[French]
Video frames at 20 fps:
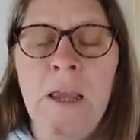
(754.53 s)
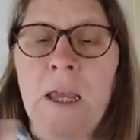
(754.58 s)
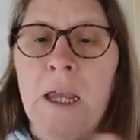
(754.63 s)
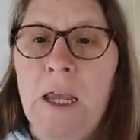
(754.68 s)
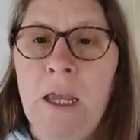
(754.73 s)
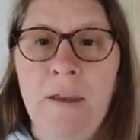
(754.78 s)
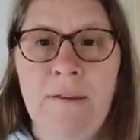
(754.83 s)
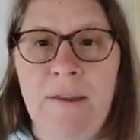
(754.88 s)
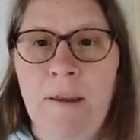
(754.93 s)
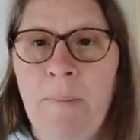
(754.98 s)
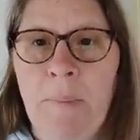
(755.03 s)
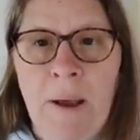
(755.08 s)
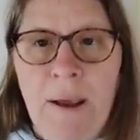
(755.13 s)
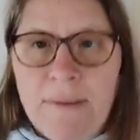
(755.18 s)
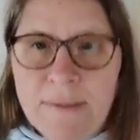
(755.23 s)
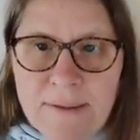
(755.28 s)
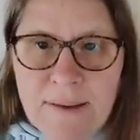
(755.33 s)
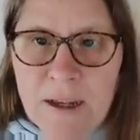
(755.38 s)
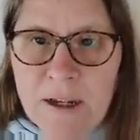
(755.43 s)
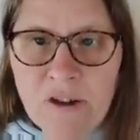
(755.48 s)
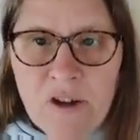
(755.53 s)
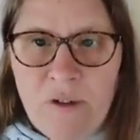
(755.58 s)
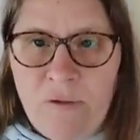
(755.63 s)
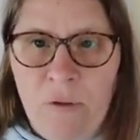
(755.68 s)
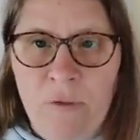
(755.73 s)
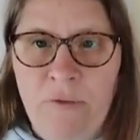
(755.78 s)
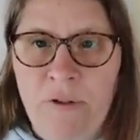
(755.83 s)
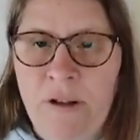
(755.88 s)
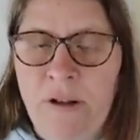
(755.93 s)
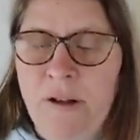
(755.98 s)
et c'est pas ça que j'avais
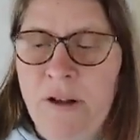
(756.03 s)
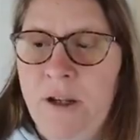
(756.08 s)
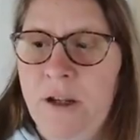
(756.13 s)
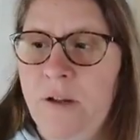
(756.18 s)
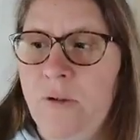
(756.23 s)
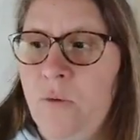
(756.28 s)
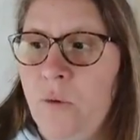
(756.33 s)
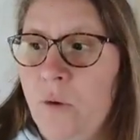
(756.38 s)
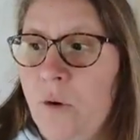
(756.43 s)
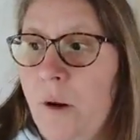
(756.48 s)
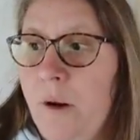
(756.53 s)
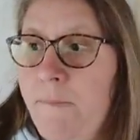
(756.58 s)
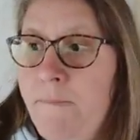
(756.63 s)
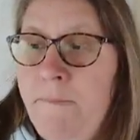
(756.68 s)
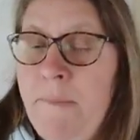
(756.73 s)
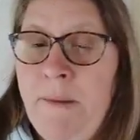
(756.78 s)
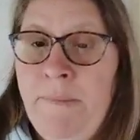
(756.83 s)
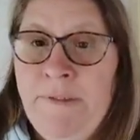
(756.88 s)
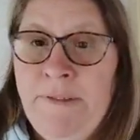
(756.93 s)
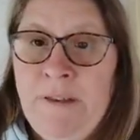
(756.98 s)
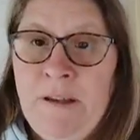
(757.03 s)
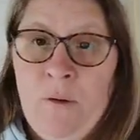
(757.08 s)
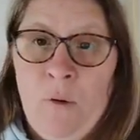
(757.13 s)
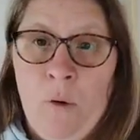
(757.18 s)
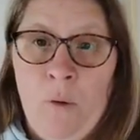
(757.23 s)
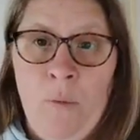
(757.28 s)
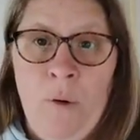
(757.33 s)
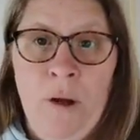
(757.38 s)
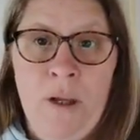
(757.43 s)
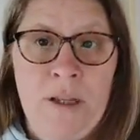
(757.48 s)
envie de lire. Donc, même si le
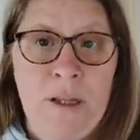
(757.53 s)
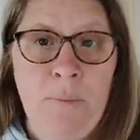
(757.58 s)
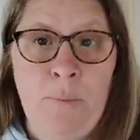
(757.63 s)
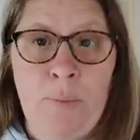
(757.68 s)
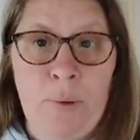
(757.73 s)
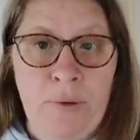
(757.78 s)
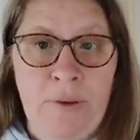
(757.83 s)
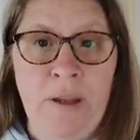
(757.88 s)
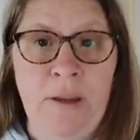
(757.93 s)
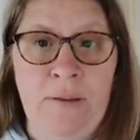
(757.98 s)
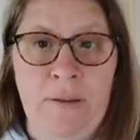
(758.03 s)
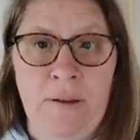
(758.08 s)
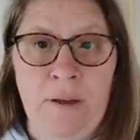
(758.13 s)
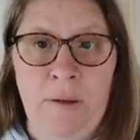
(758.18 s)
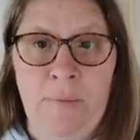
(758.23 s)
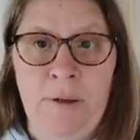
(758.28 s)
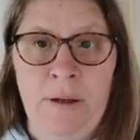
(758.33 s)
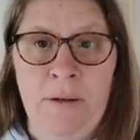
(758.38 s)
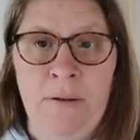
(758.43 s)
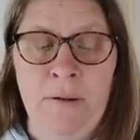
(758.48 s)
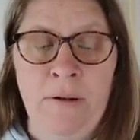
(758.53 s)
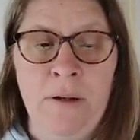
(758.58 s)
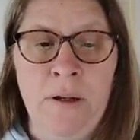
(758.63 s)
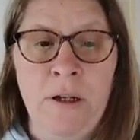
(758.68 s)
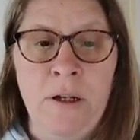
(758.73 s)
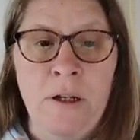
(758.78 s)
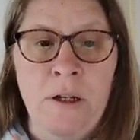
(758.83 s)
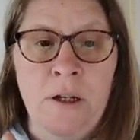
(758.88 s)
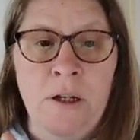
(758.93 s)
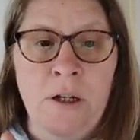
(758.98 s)
roman était peut-être très bien, hein,
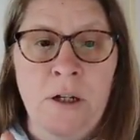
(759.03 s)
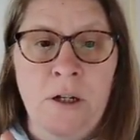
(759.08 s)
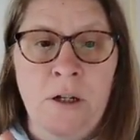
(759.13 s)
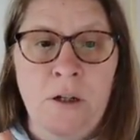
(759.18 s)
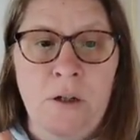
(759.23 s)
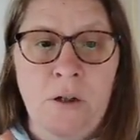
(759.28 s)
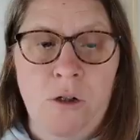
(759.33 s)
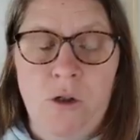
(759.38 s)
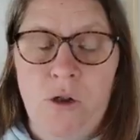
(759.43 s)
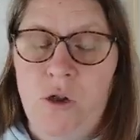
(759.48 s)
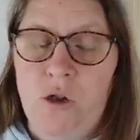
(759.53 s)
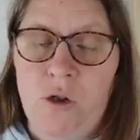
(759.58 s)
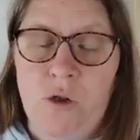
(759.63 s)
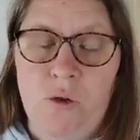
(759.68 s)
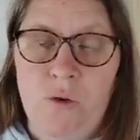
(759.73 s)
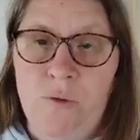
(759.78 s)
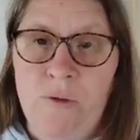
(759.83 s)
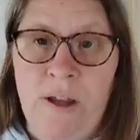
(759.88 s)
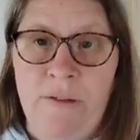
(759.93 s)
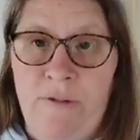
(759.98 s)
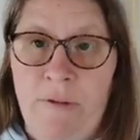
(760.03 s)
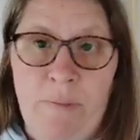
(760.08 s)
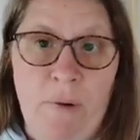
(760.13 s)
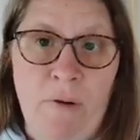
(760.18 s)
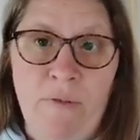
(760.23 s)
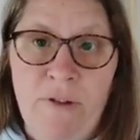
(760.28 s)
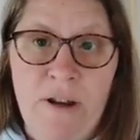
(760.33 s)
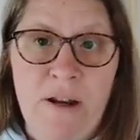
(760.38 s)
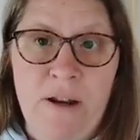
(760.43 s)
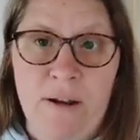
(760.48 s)
je n'avais pas
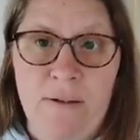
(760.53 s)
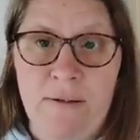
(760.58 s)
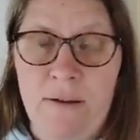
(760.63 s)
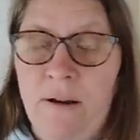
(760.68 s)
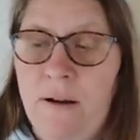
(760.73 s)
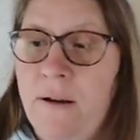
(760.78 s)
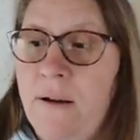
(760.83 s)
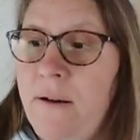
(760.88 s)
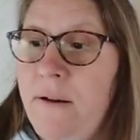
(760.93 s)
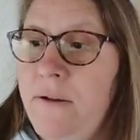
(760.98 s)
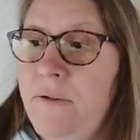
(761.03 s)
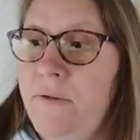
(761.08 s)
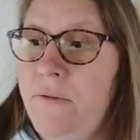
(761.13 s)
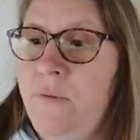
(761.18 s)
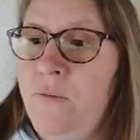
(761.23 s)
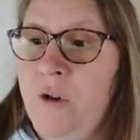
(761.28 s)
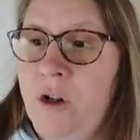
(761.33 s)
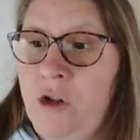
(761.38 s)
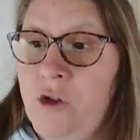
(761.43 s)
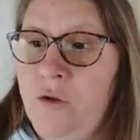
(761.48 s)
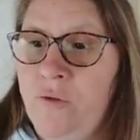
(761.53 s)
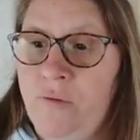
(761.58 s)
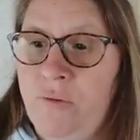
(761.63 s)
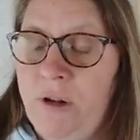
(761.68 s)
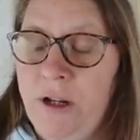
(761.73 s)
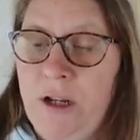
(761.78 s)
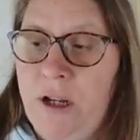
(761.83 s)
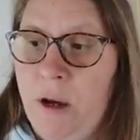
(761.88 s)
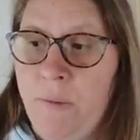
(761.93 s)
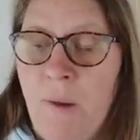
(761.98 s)
envie de lire ça. Euh, moi, je
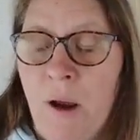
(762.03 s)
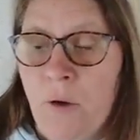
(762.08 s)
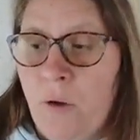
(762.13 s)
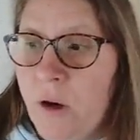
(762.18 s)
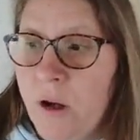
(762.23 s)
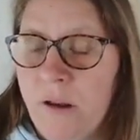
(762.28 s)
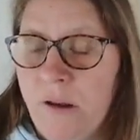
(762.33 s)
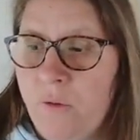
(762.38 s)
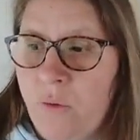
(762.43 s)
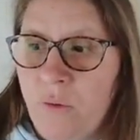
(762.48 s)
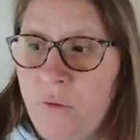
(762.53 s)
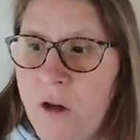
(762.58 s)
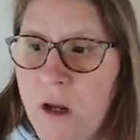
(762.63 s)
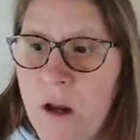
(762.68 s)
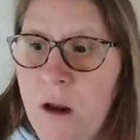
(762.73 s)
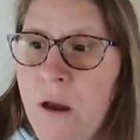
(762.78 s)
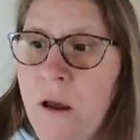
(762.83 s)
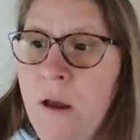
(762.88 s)
voulais lire Marguerite et son île.